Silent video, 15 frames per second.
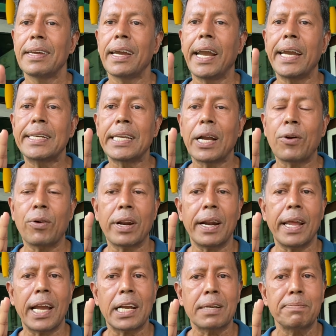এইটা করার
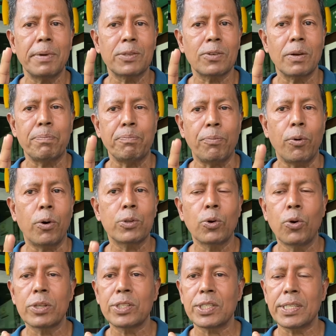একমাত্র পথ
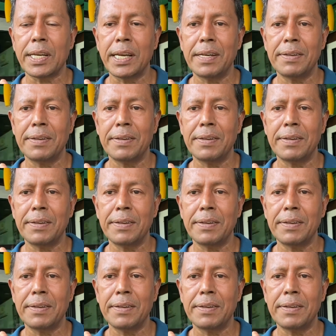হচ্ছে